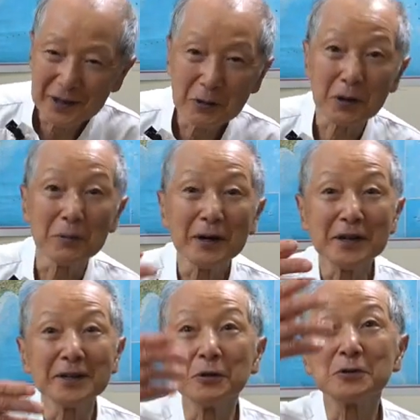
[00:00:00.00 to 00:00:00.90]
ほら
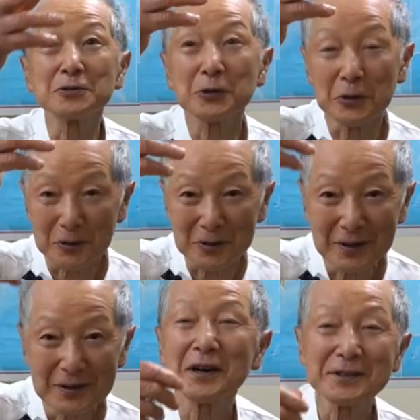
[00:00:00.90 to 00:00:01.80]
前に置くと
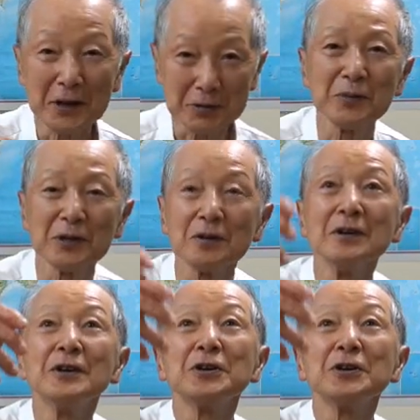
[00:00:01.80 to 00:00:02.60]
傘を閉める